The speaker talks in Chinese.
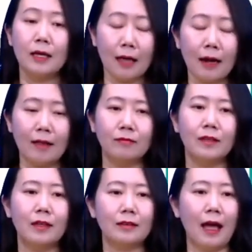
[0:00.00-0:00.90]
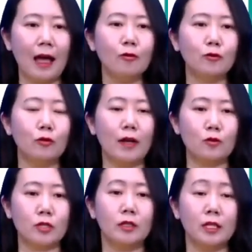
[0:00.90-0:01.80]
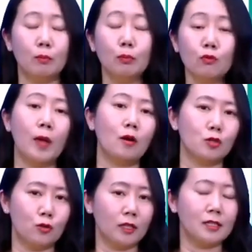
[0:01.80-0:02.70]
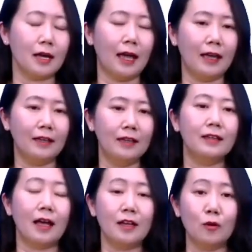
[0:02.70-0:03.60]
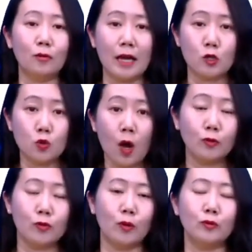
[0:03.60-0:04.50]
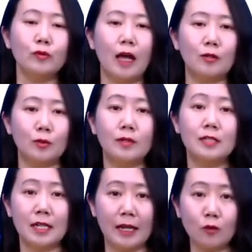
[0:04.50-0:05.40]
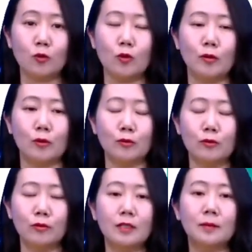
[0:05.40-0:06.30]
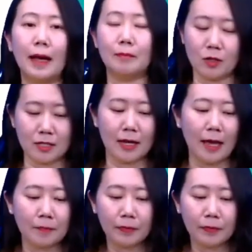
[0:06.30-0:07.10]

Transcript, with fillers: 当然，它还有一种用法就是可以不表示确定的将来，它可以用在状语从句当中，这两种状语从句是吧？表示将来。